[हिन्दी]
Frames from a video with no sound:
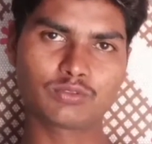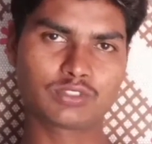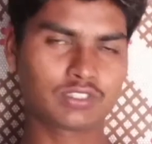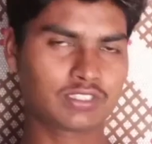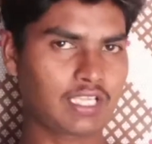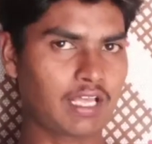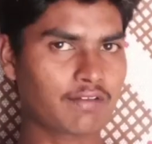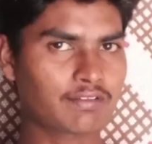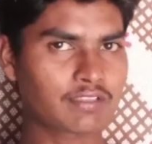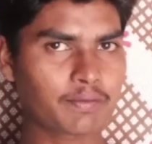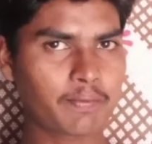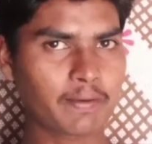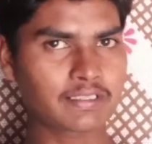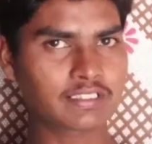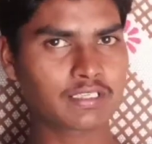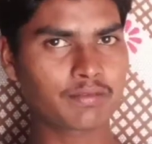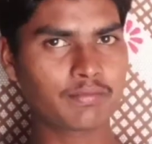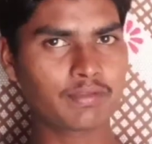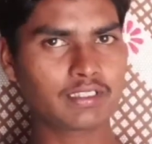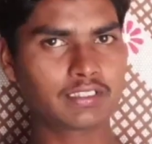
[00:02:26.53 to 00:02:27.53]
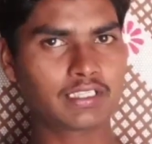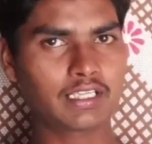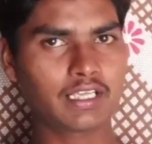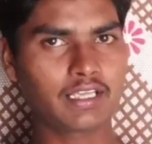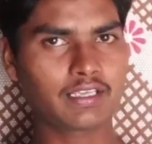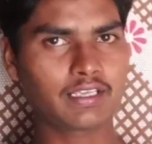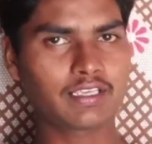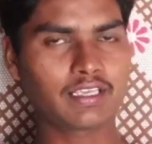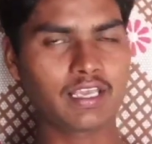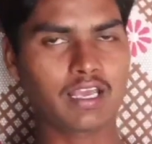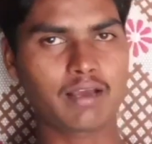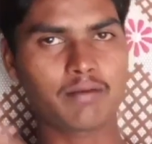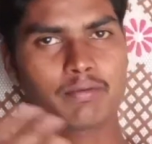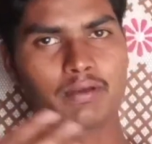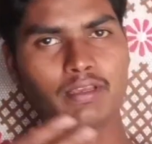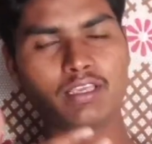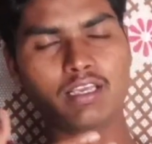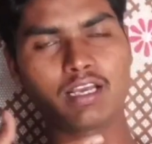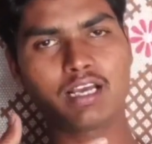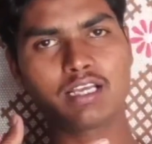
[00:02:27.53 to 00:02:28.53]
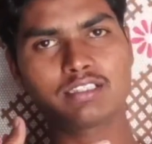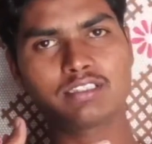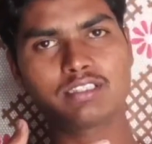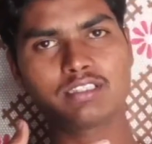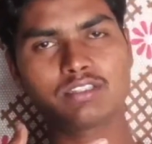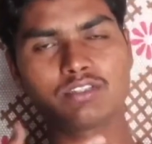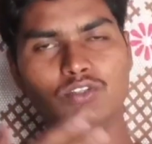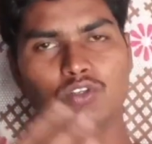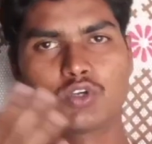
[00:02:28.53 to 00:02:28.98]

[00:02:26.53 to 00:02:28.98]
उस हिसाब से पैसे मिलते हैं कि हाँ भाई आज